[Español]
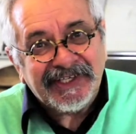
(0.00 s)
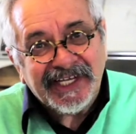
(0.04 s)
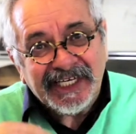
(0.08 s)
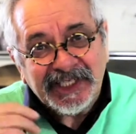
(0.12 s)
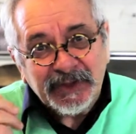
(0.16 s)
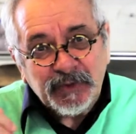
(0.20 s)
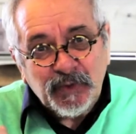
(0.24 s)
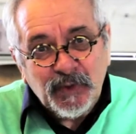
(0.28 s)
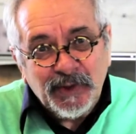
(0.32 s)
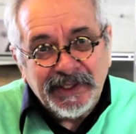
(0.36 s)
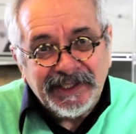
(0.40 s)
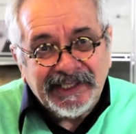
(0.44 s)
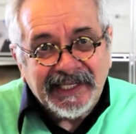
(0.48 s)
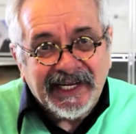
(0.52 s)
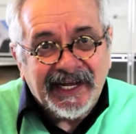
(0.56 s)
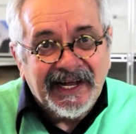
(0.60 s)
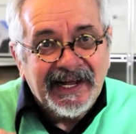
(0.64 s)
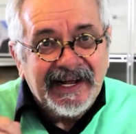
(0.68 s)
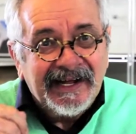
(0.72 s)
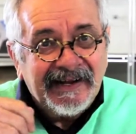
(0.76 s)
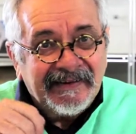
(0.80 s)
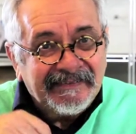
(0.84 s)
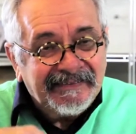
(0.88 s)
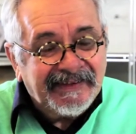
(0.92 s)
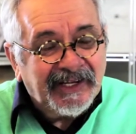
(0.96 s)
te das cuenta
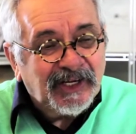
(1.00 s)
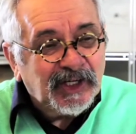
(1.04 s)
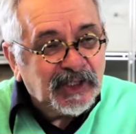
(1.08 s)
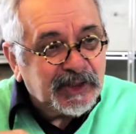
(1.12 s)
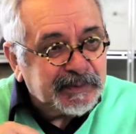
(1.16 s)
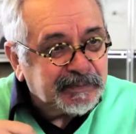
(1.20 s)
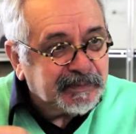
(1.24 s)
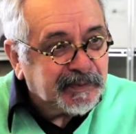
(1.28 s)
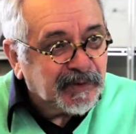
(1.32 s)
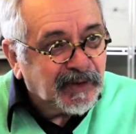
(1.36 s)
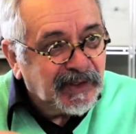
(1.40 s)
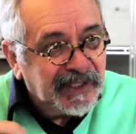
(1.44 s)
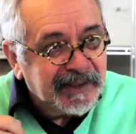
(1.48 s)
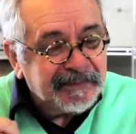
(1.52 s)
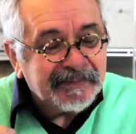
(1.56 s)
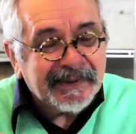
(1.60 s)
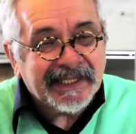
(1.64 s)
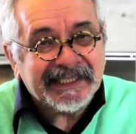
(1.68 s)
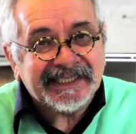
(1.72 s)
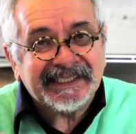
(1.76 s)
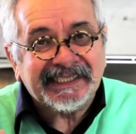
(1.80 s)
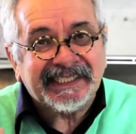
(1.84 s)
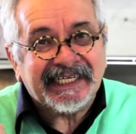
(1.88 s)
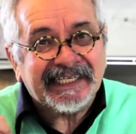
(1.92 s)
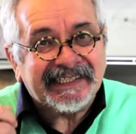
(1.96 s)
de los
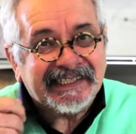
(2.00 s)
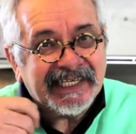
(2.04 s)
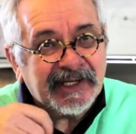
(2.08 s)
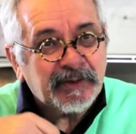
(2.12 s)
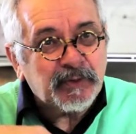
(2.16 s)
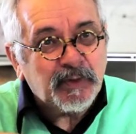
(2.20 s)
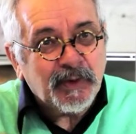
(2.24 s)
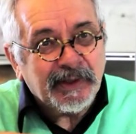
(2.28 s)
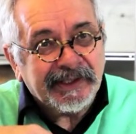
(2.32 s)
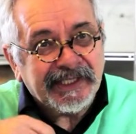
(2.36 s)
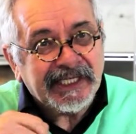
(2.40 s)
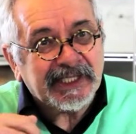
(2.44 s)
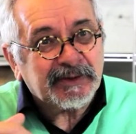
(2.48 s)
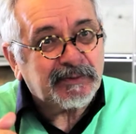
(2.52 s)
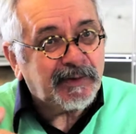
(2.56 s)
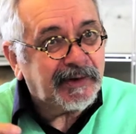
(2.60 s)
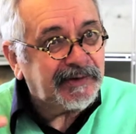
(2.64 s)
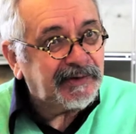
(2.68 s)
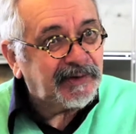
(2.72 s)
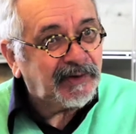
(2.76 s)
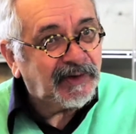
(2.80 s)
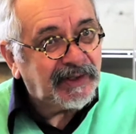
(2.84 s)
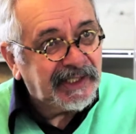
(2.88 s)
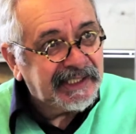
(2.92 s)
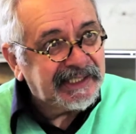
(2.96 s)
problemas que te encuentras
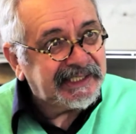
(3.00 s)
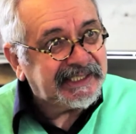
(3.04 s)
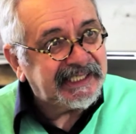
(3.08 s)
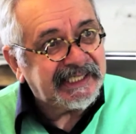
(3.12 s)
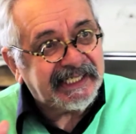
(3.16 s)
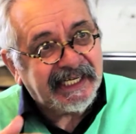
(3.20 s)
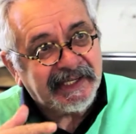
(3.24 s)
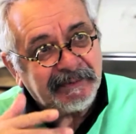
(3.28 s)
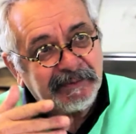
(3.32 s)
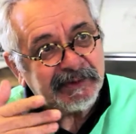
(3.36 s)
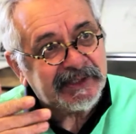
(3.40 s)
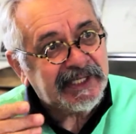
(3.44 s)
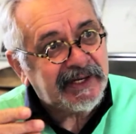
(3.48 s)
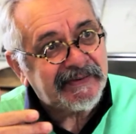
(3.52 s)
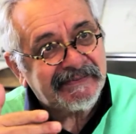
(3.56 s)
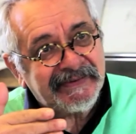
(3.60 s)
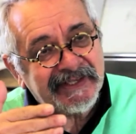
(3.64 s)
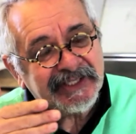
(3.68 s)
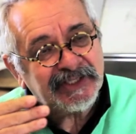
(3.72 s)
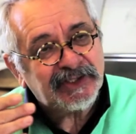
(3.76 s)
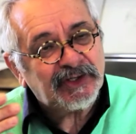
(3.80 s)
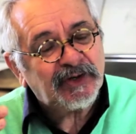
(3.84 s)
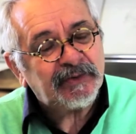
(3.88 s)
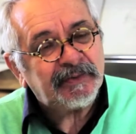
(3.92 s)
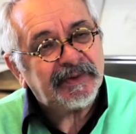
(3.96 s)
cuando lees y que muchas
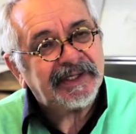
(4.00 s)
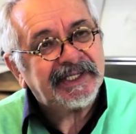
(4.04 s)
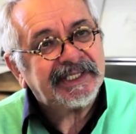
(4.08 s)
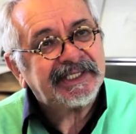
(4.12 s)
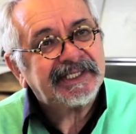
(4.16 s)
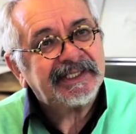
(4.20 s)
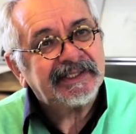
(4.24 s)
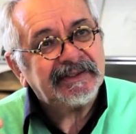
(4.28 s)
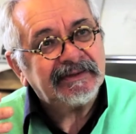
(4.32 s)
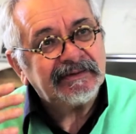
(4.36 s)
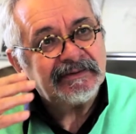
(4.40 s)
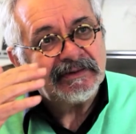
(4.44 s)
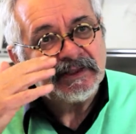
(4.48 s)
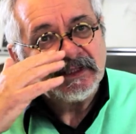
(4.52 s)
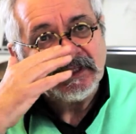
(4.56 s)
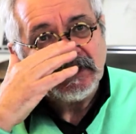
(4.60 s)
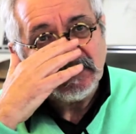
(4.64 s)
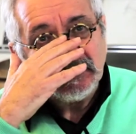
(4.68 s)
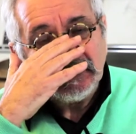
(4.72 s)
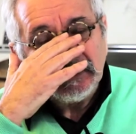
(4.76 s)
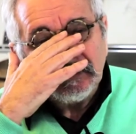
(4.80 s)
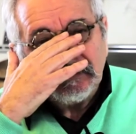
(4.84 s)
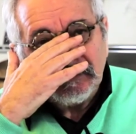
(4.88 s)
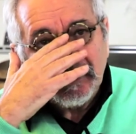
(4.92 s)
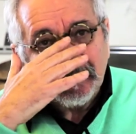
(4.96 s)
veces no ves, ¿no?
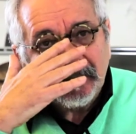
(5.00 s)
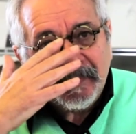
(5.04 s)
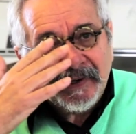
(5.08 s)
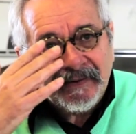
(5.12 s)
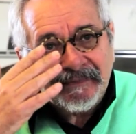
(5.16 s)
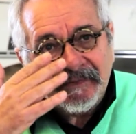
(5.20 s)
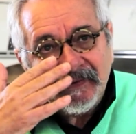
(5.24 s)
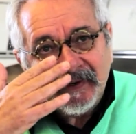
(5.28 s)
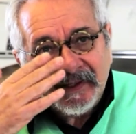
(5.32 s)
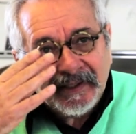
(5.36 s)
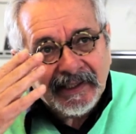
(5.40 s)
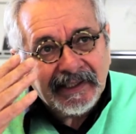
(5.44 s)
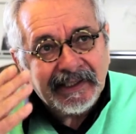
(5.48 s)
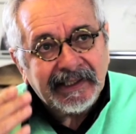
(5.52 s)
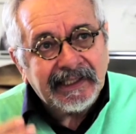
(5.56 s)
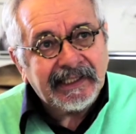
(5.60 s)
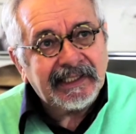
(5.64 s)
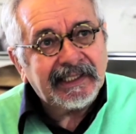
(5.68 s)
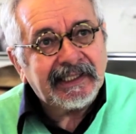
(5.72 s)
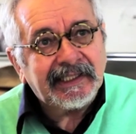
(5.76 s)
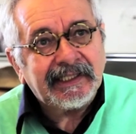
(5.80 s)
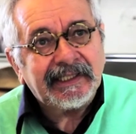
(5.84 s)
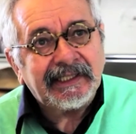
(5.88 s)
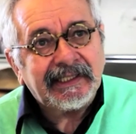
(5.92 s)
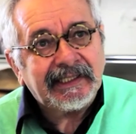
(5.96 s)
Me parece
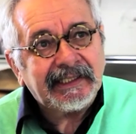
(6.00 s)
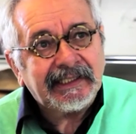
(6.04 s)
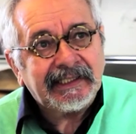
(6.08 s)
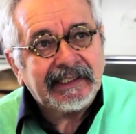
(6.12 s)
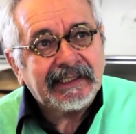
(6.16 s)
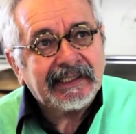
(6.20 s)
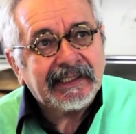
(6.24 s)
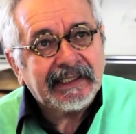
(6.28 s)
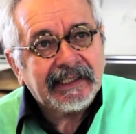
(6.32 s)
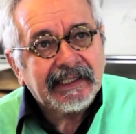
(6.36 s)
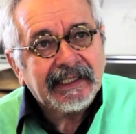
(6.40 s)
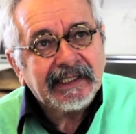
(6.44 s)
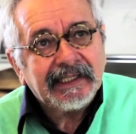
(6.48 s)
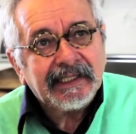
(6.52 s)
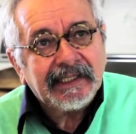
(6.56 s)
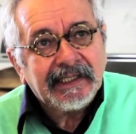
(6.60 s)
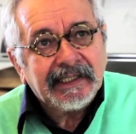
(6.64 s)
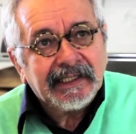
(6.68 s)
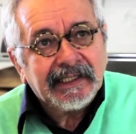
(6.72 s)
que